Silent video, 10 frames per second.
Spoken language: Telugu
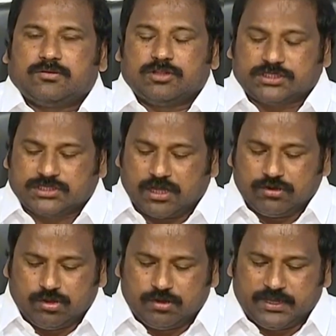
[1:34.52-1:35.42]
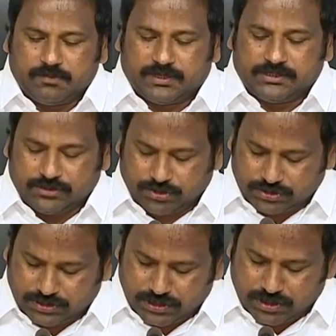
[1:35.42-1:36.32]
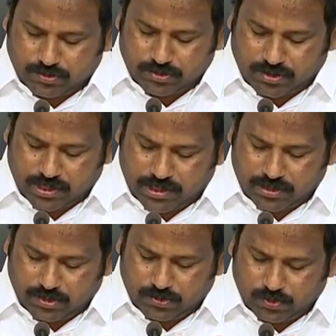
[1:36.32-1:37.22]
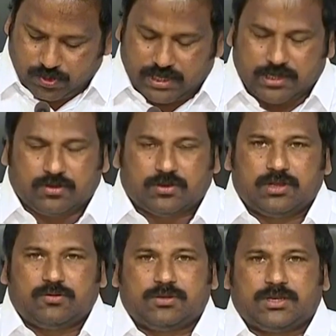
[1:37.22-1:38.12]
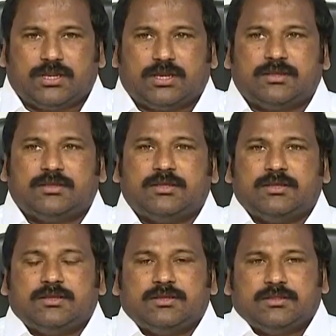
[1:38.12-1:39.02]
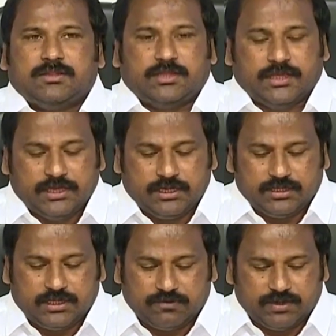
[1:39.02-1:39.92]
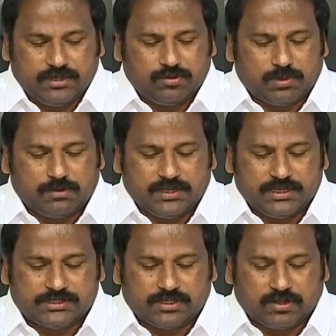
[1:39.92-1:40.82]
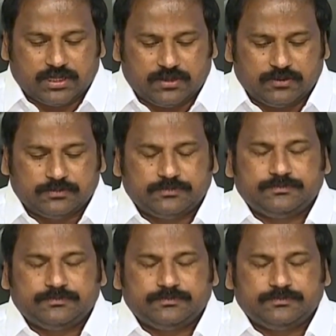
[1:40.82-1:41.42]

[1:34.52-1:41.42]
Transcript: కొంత సానుకూలమైన పరిస్థితి వచ్చింది అనుకుంటున్నాడో ఊహాలోకంలో ఉంటున్న దేని దేవినేని ఉమామహేశ్వరరావు గారు